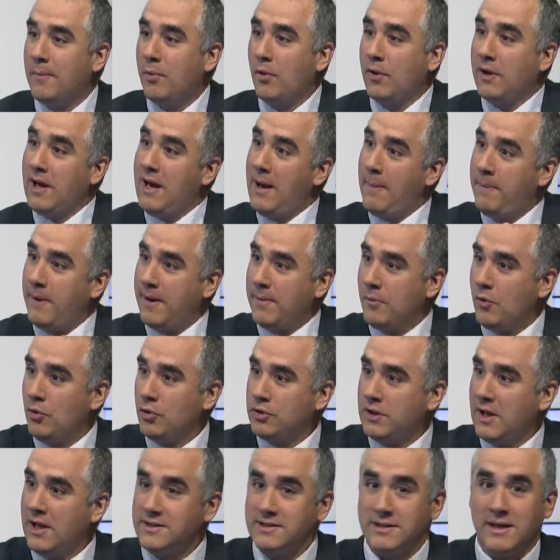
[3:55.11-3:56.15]
Porque las
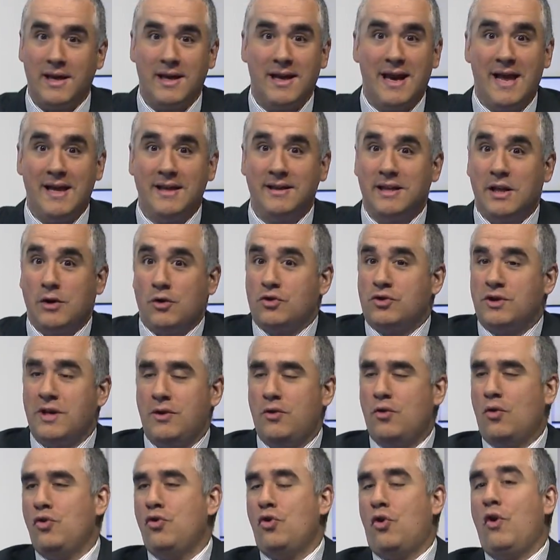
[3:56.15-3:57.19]
permutas, la gente no,
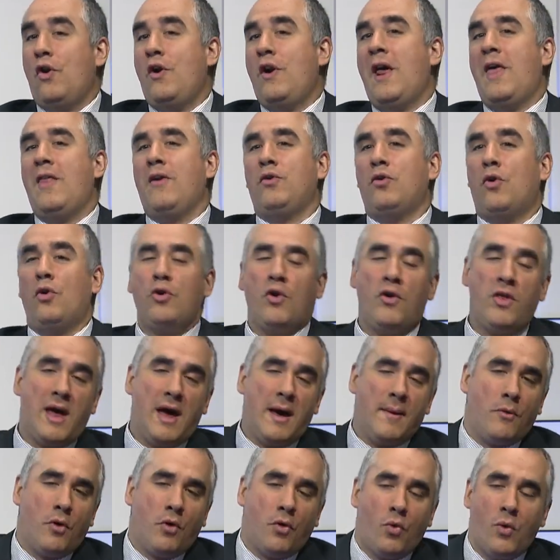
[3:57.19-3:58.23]
se, no, no, no, no, nos
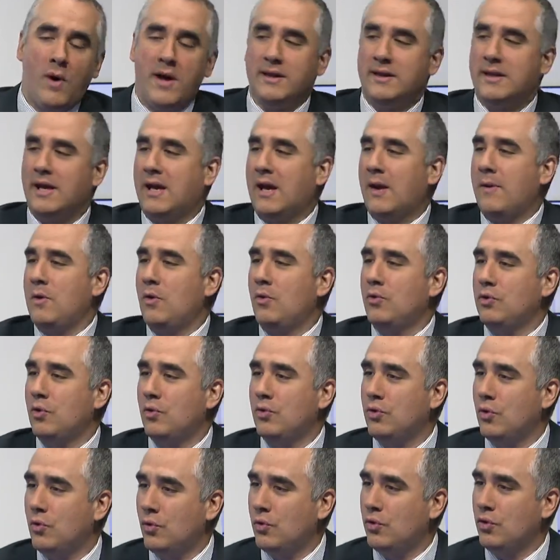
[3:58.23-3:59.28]
dábamos cuenta que había
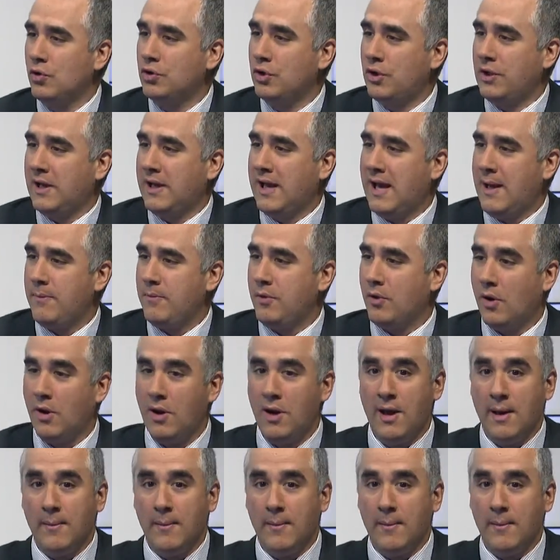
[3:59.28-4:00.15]
un, control de cambio,